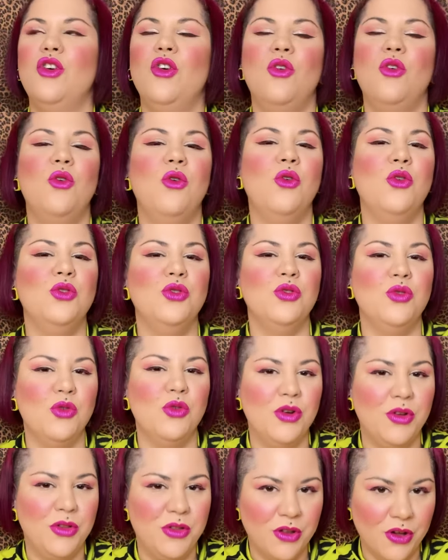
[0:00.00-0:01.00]
un
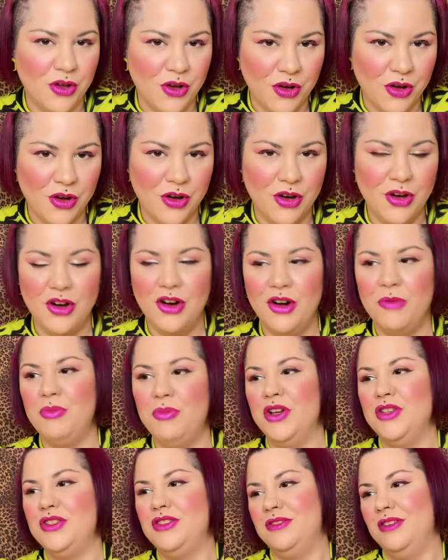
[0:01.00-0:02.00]
dulzor,
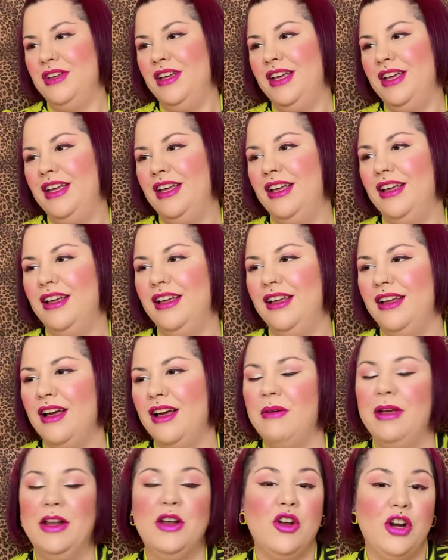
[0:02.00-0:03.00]
pues, eh, a
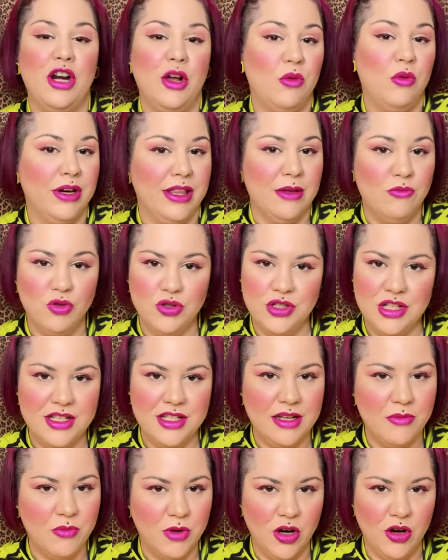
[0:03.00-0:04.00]
ver, nos recuerda
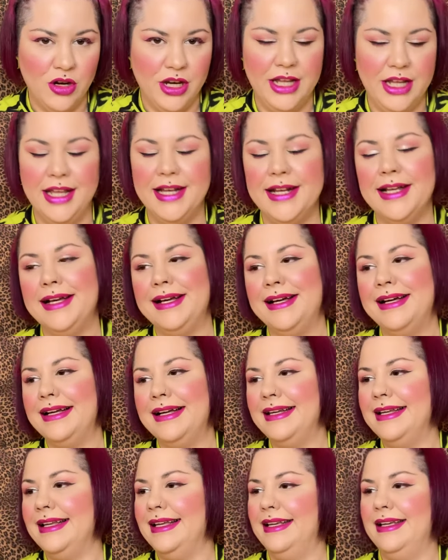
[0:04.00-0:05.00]
muchísimo al
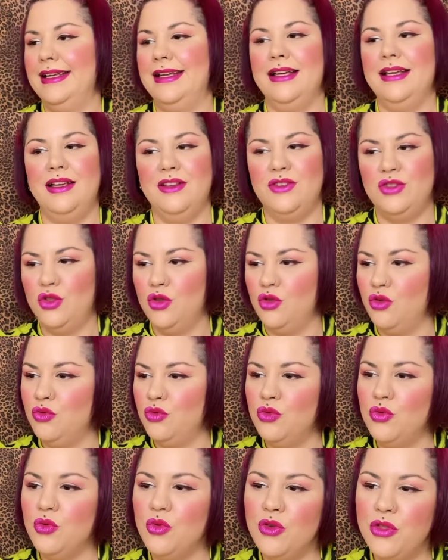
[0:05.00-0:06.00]
original, eh, es todo un
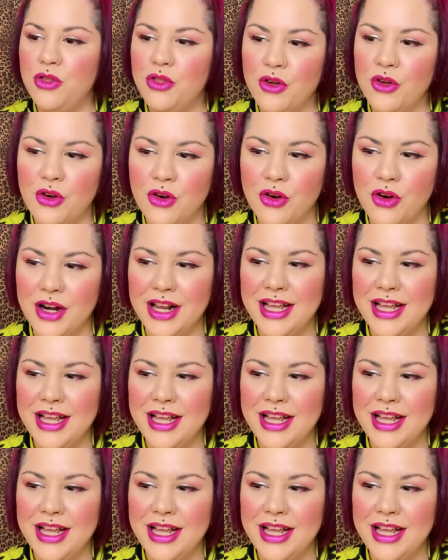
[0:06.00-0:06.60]
dulzor,